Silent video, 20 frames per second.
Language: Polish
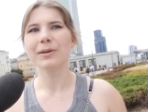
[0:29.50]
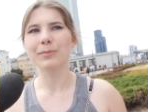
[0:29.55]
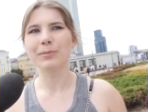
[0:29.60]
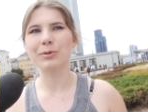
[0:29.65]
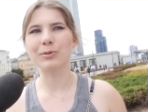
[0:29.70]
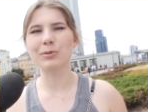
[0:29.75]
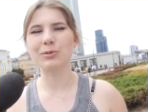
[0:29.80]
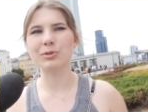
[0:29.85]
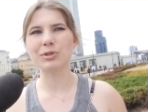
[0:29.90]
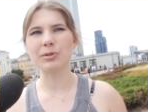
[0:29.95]

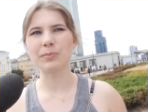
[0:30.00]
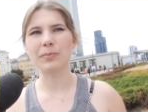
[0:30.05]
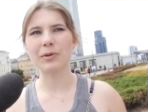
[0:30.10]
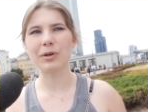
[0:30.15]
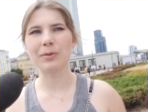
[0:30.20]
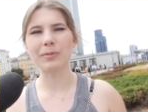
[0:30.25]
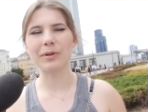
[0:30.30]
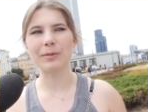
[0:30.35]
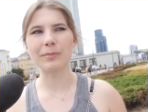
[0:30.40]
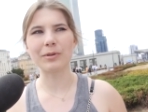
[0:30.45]
był duży
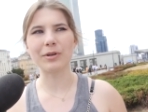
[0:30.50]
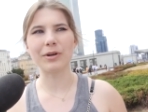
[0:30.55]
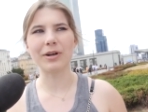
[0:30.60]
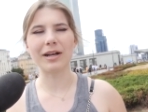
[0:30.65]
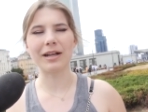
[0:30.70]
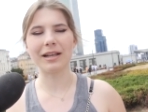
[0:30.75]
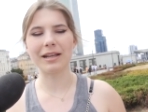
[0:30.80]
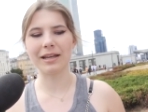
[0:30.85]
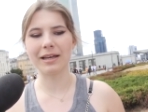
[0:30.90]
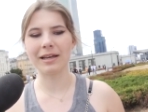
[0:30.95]
problem, no
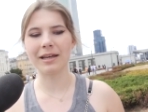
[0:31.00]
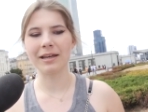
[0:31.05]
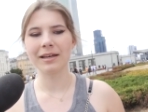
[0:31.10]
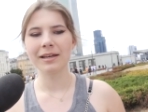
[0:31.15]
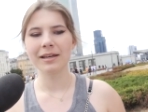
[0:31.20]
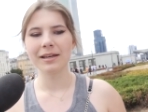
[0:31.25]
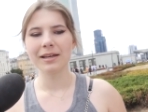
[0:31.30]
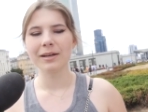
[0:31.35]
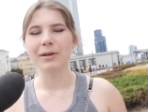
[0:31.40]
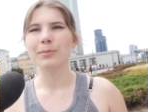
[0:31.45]
ale
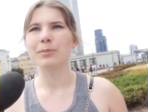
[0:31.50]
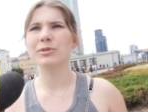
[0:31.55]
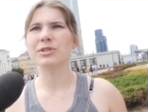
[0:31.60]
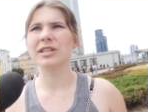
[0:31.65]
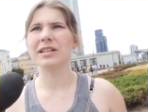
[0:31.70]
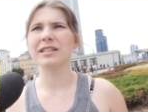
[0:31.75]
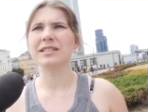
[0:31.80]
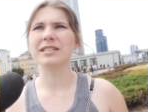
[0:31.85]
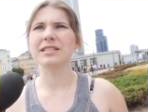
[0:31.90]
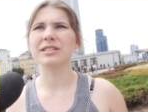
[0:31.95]

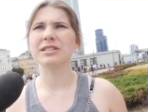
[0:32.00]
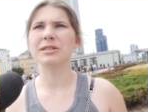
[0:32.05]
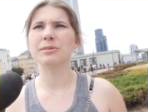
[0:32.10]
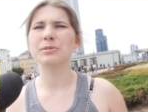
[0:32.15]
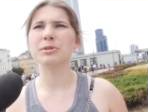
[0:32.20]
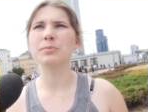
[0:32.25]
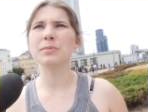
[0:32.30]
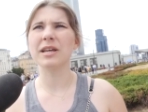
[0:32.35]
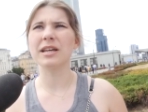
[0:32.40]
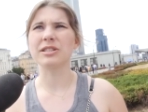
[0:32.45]
musieli się z
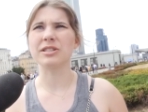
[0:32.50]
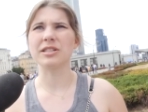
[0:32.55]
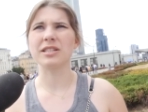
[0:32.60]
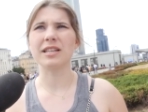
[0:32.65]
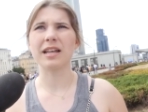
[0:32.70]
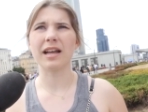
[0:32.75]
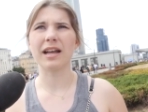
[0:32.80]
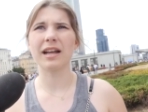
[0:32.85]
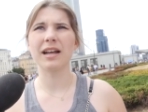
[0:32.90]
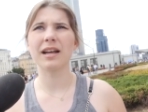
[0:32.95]
czymś
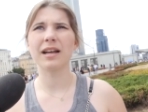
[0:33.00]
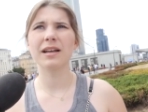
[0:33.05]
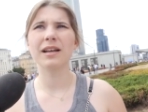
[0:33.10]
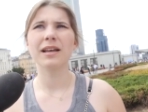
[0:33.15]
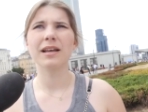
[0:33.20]
mierzyć, tak?